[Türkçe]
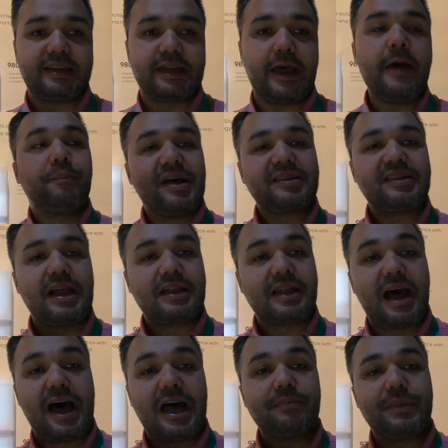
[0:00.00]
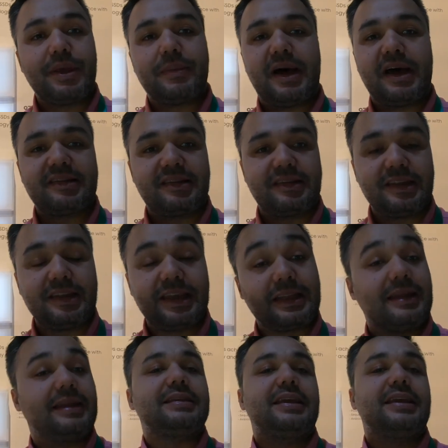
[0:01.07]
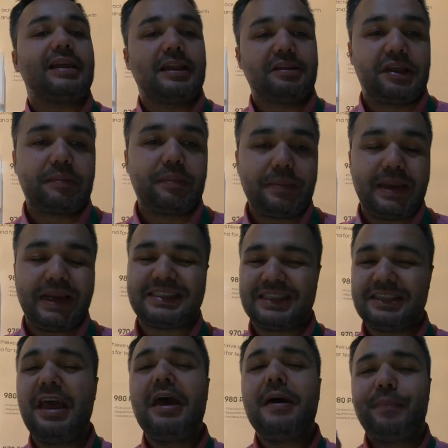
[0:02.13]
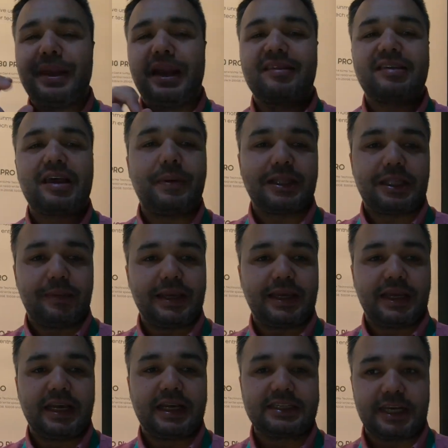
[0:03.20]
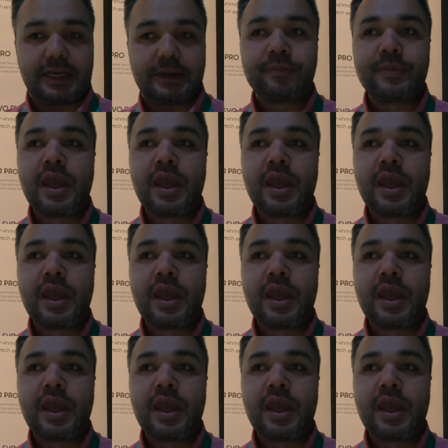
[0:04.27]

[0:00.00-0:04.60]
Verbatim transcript: ya da baz aldığı ARM mimarisinin yeteneklerini anlayabilmek için biraz daha beklemek gerekecek.